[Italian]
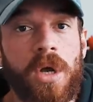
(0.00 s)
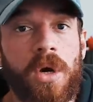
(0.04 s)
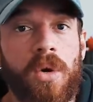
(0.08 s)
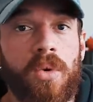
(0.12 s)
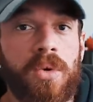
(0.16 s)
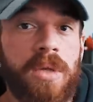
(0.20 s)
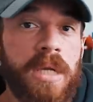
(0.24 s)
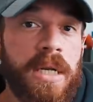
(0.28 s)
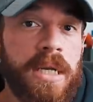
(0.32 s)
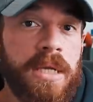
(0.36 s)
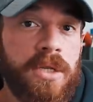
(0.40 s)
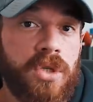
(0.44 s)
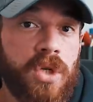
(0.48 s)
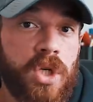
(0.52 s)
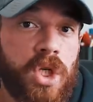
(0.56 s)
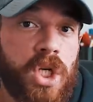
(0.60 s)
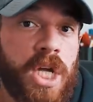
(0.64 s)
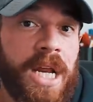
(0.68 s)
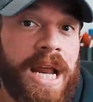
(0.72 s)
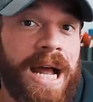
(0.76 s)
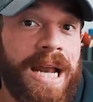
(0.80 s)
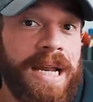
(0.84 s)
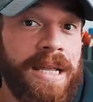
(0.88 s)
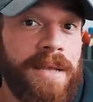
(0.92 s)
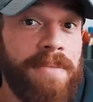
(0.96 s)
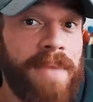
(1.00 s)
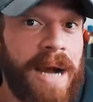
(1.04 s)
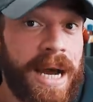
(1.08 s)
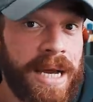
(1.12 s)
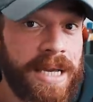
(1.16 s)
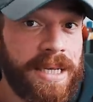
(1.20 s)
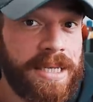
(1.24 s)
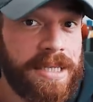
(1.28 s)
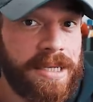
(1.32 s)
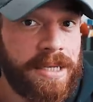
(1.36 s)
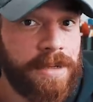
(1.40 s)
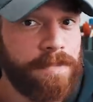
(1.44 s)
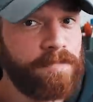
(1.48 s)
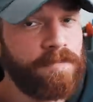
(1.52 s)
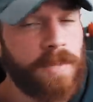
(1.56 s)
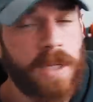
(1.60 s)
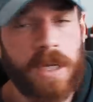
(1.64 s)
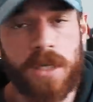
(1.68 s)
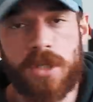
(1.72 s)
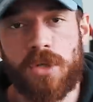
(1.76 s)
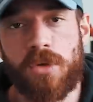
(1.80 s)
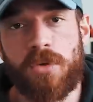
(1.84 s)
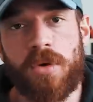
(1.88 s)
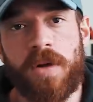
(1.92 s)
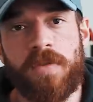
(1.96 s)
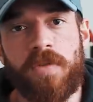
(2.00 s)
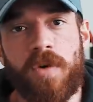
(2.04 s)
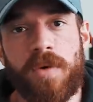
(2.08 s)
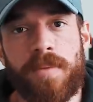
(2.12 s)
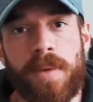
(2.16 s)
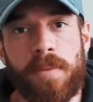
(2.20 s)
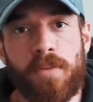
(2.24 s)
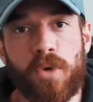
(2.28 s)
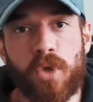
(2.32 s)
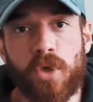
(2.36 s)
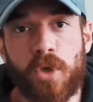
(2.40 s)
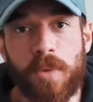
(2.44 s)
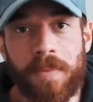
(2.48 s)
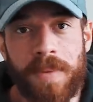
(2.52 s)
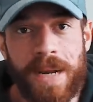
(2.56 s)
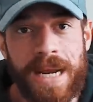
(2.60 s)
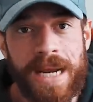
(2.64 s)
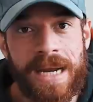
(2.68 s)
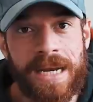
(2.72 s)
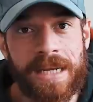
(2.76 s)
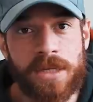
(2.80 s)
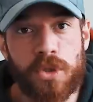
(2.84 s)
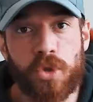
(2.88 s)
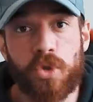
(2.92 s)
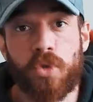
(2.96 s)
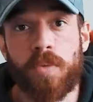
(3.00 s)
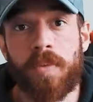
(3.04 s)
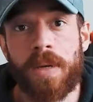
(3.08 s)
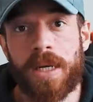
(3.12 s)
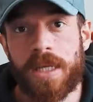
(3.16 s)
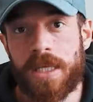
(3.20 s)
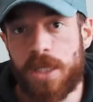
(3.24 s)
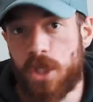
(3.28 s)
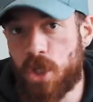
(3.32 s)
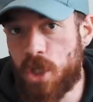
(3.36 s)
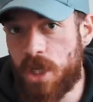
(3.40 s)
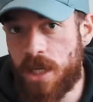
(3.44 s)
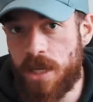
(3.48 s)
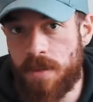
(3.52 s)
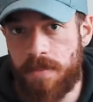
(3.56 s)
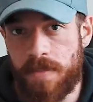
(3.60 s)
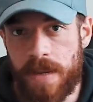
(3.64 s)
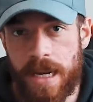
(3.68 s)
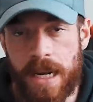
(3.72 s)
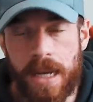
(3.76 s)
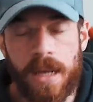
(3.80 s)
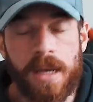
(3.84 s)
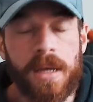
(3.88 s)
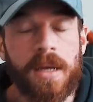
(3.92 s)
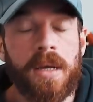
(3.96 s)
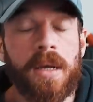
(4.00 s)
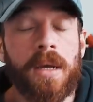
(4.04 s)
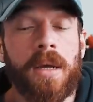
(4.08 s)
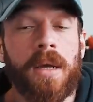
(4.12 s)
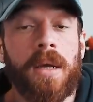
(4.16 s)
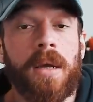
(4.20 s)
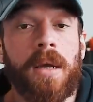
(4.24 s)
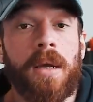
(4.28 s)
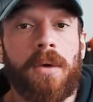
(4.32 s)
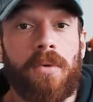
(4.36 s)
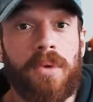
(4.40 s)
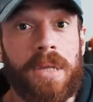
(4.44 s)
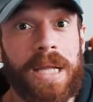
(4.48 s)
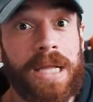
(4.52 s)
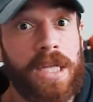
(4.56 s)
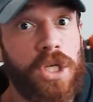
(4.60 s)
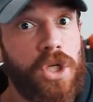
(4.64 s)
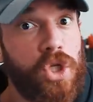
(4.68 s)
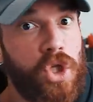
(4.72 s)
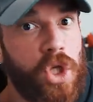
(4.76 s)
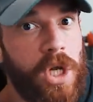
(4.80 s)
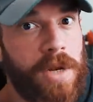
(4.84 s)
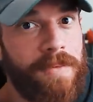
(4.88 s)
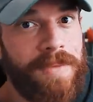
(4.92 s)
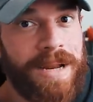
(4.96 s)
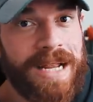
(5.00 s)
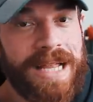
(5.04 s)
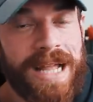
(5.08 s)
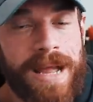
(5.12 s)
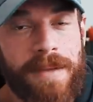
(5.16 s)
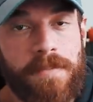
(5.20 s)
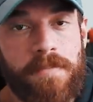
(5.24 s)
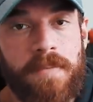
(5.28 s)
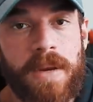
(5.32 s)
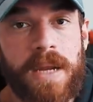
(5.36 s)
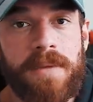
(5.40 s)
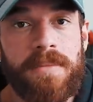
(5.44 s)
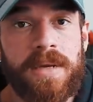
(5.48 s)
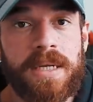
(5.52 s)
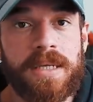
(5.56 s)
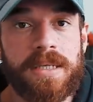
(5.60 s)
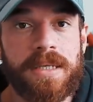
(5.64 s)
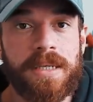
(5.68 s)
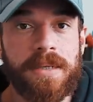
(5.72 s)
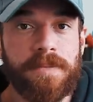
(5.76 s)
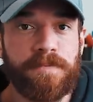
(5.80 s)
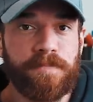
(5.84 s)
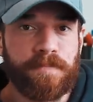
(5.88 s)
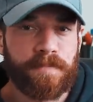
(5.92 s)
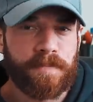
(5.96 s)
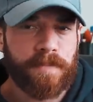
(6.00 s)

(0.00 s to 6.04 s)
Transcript: utilizzo i cereali di mais, che sono una forma molto plain e super digeribile, quindi la digeribilità in primis,